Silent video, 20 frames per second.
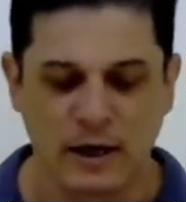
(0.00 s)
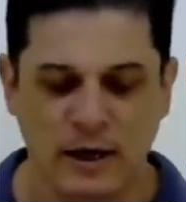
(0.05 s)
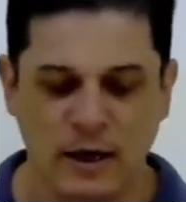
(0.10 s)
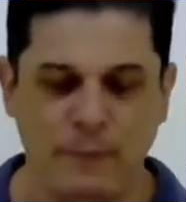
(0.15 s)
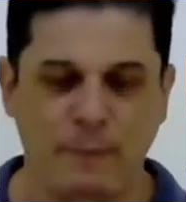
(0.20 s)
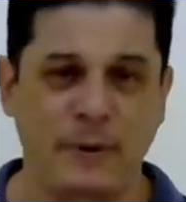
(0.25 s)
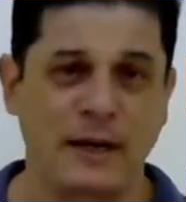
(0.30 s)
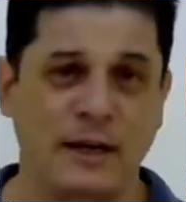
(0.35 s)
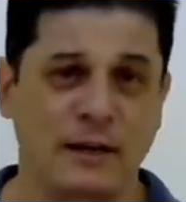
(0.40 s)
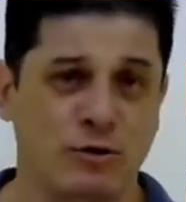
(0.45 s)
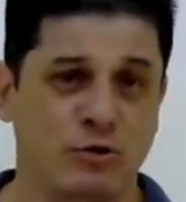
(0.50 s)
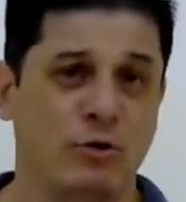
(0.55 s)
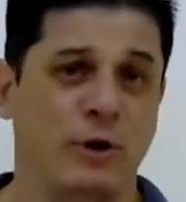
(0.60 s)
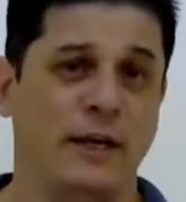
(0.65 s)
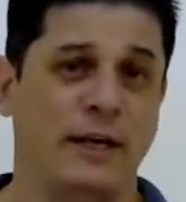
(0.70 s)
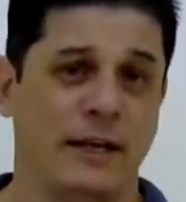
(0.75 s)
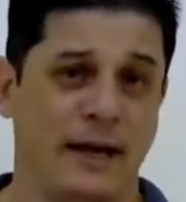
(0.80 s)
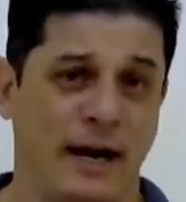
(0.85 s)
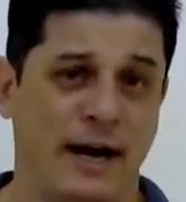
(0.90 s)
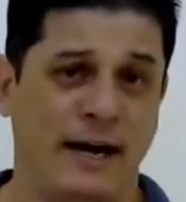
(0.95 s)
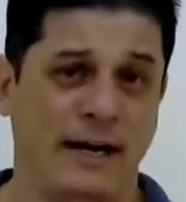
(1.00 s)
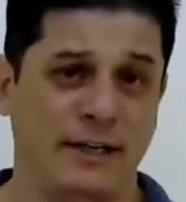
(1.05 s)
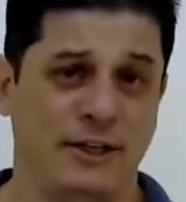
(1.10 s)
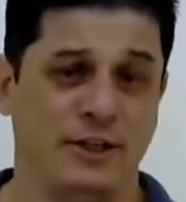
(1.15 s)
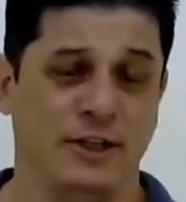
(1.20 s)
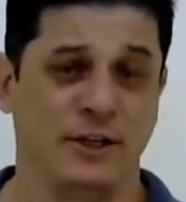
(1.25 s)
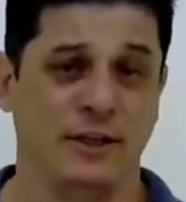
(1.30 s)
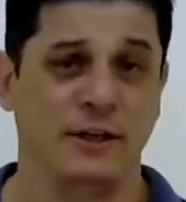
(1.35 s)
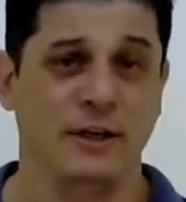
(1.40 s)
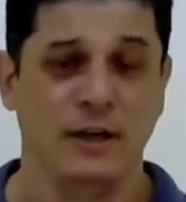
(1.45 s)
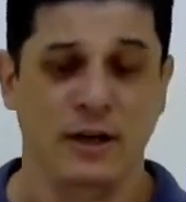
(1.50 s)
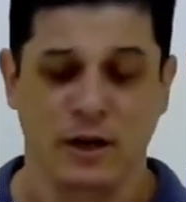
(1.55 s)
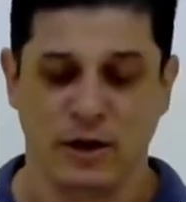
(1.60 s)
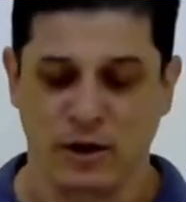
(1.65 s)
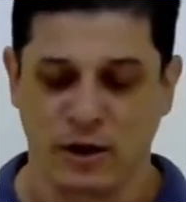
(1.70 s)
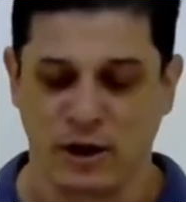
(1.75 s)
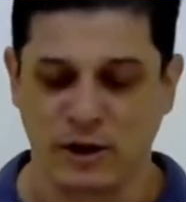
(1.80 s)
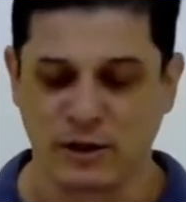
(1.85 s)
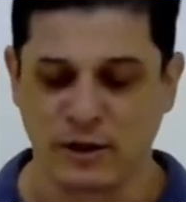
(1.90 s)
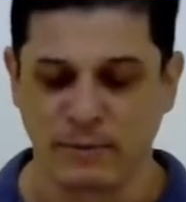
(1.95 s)
E pela sua idade,
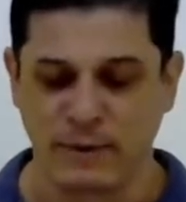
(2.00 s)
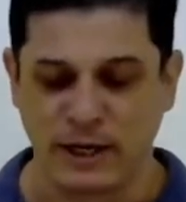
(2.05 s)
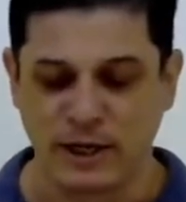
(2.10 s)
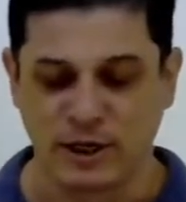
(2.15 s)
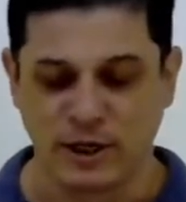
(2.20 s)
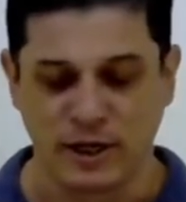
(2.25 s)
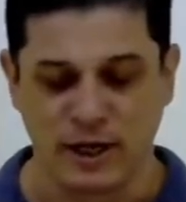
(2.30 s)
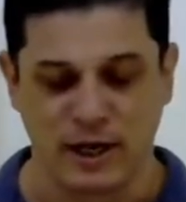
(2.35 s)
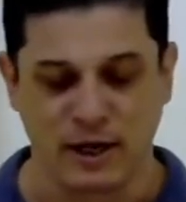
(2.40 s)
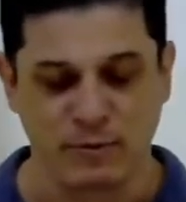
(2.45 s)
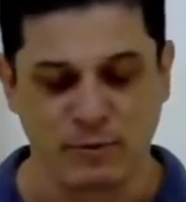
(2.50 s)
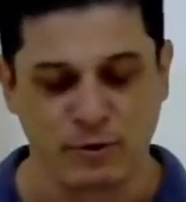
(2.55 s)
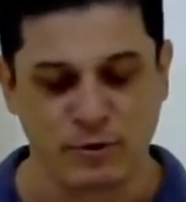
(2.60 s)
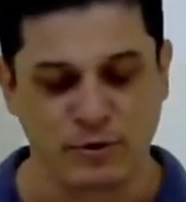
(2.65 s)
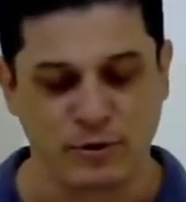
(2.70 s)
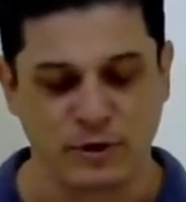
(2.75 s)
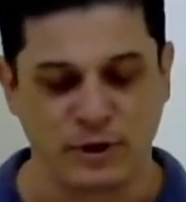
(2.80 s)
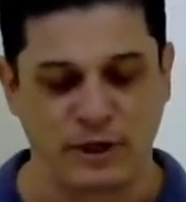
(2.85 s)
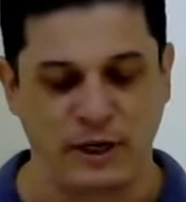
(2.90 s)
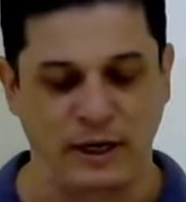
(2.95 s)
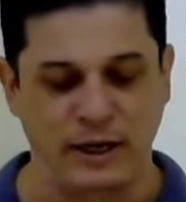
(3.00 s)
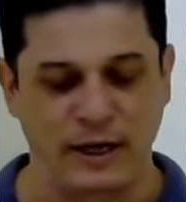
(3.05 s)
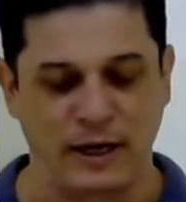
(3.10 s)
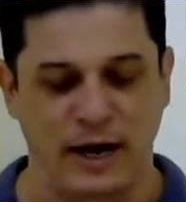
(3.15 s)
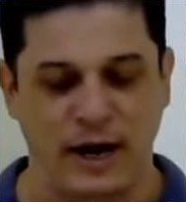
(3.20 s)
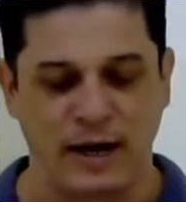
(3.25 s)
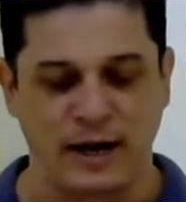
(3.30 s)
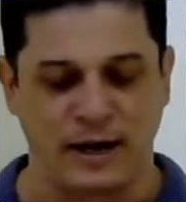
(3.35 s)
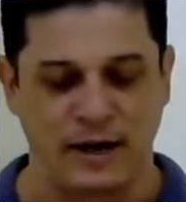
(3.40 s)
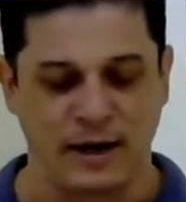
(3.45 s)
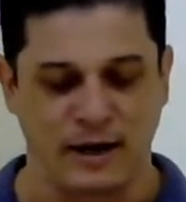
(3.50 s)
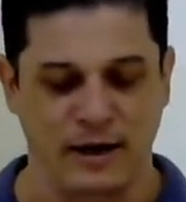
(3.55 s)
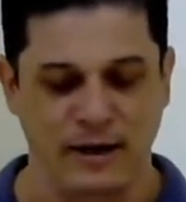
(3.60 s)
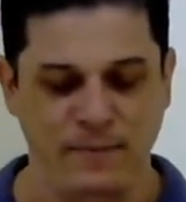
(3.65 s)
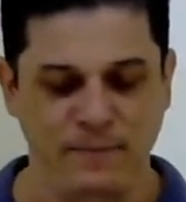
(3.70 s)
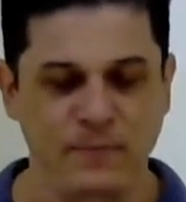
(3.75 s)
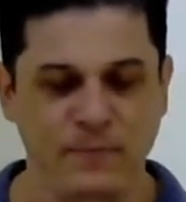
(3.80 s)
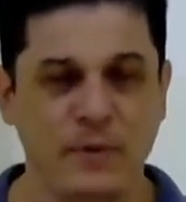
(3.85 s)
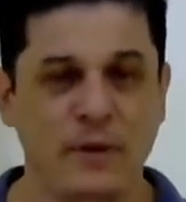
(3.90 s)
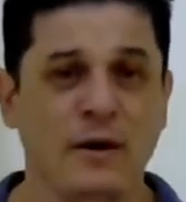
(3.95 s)
nós imaginamos que
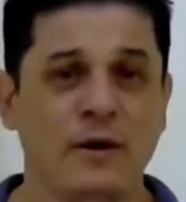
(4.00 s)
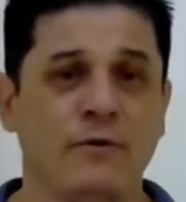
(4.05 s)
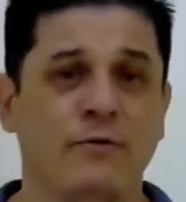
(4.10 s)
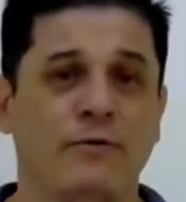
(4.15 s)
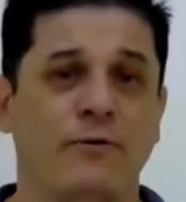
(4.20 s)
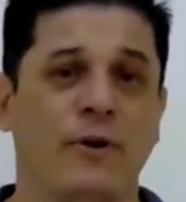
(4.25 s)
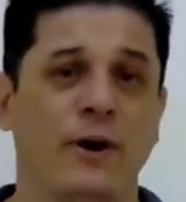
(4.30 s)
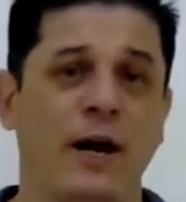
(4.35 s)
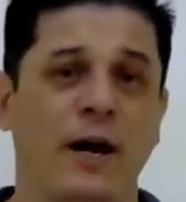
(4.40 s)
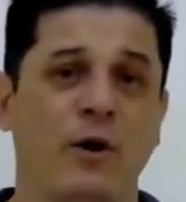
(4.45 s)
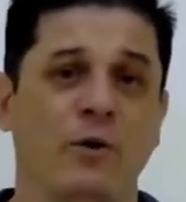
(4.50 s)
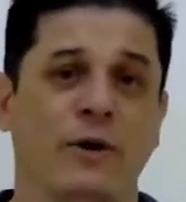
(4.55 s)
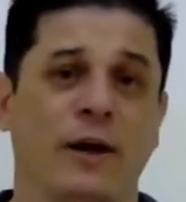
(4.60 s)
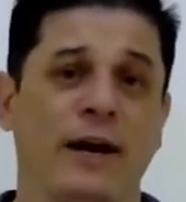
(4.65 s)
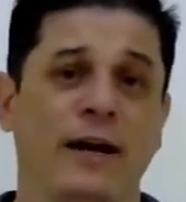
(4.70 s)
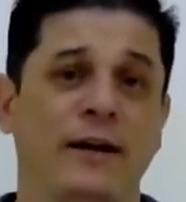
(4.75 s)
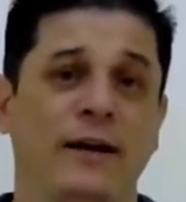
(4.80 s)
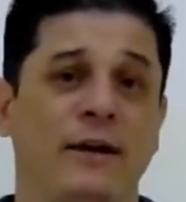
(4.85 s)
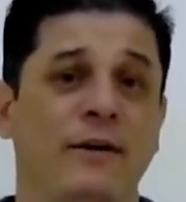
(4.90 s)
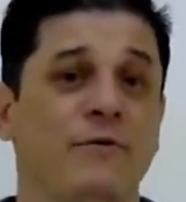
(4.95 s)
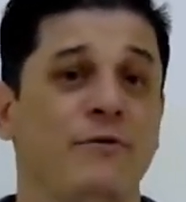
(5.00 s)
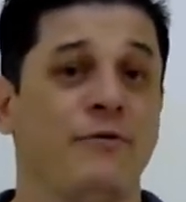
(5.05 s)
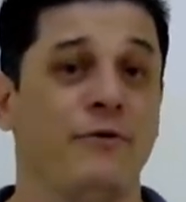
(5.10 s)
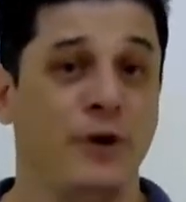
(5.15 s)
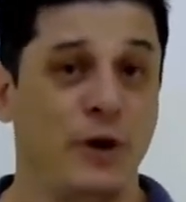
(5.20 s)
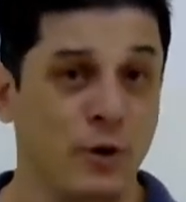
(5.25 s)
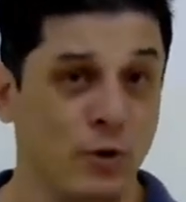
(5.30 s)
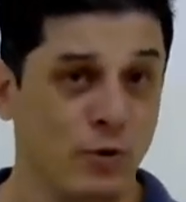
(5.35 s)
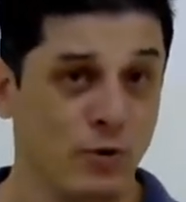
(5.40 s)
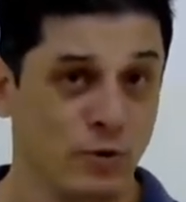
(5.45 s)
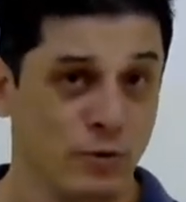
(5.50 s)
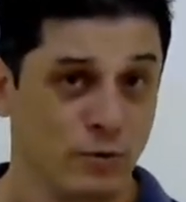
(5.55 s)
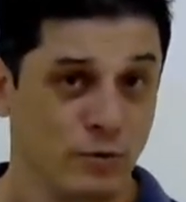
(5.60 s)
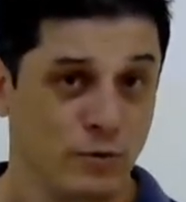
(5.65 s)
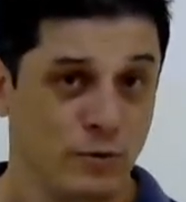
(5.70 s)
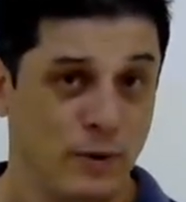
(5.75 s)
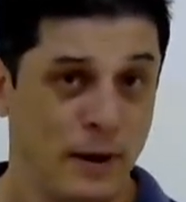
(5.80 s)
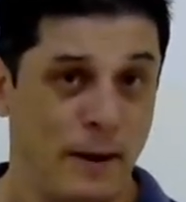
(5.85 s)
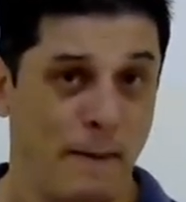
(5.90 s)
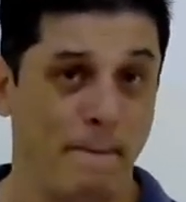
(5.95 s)
Acã foi alguém que viu
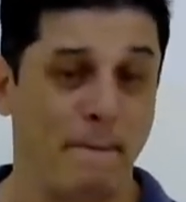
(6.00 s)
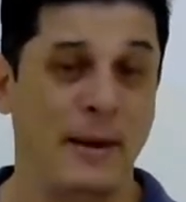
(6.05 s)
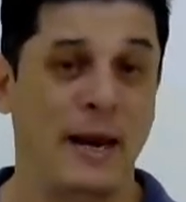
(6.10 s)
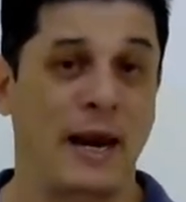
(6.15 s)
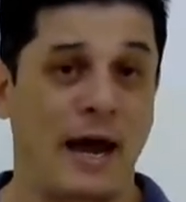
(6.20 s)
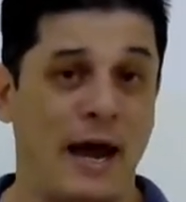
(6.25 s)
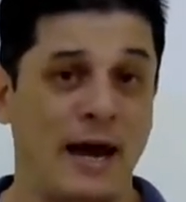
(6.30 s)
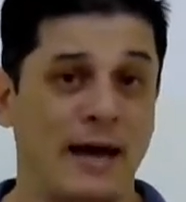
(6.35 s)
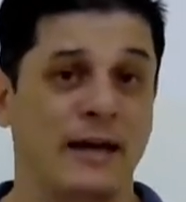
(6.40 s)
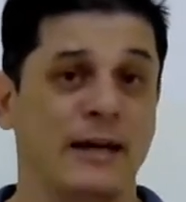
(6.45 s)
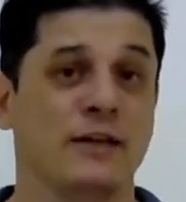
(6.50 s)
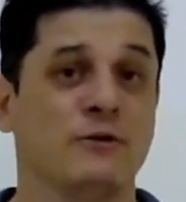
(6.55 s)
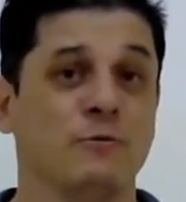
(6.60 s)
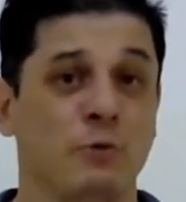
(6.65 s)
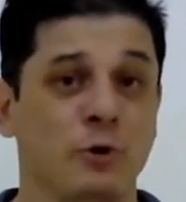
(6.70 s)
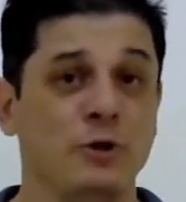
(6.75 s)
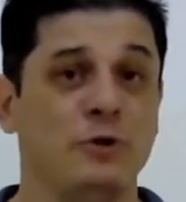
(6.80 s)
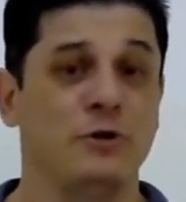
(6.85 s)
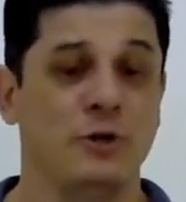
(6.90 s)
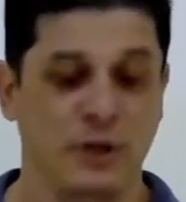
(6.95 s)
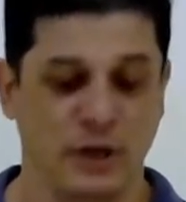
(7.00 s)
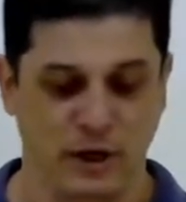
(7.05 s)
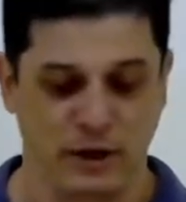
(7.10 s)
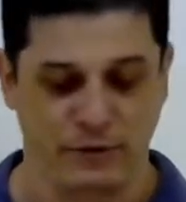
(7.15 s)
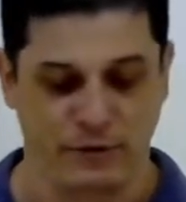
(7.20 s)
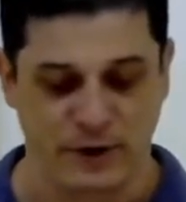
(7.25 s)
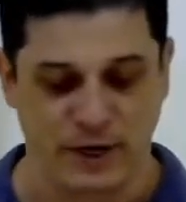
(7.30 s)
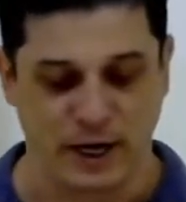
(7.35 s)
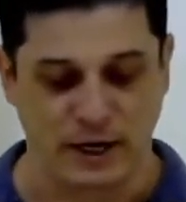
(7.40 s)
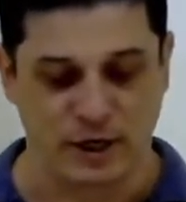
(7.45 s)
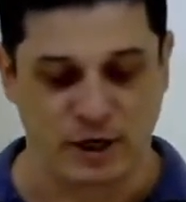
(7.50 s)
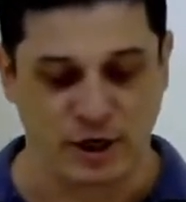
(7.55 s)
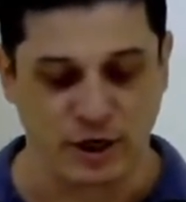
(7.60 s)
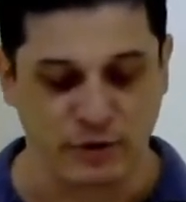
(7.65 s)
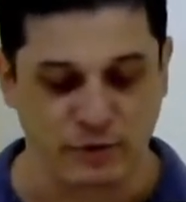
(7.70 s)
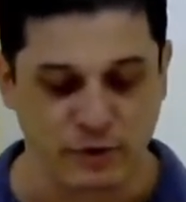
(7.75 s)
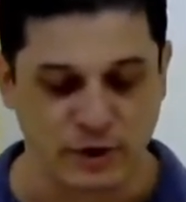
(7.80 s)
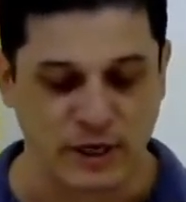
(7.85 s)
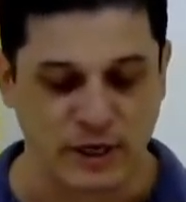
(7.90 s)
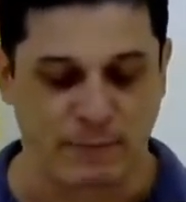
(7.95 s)
milagres muito
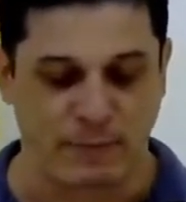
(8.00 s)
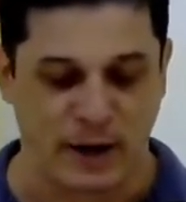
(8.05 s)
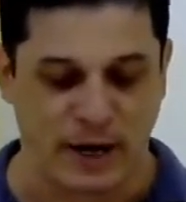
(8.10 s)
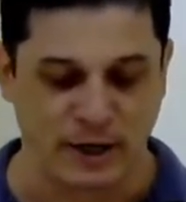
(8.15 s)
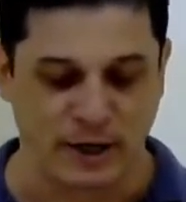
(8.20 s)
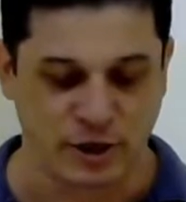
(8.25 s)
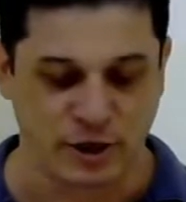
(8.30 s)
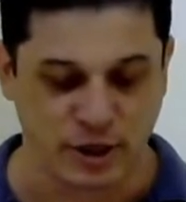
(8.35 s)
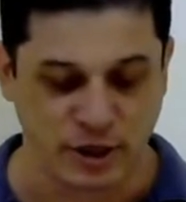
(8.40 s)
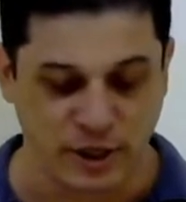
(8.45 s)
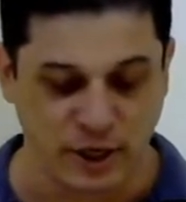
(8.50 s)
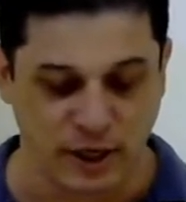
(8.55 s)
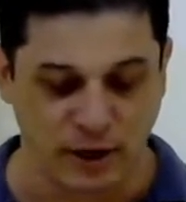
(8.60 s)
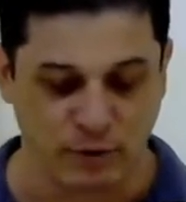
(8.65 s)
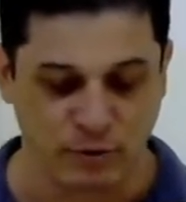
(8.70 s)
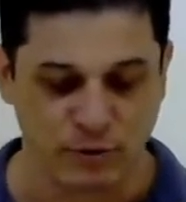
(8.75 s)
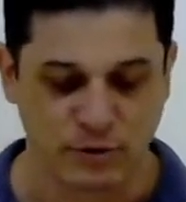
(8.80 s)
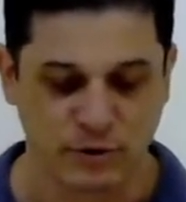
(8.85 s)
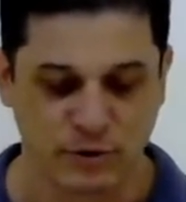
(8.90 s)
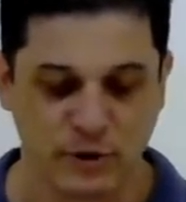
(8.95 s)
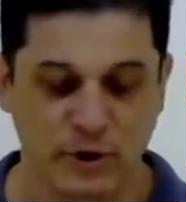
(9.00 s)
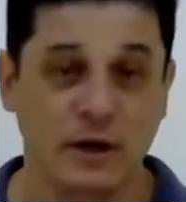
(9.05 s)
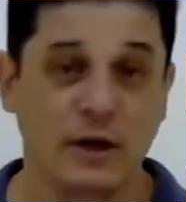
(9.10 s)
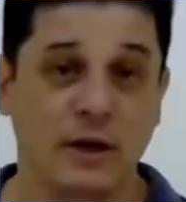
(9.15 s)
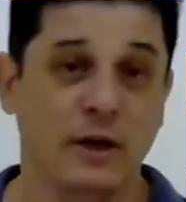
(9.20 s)
significativos da parte de Deus.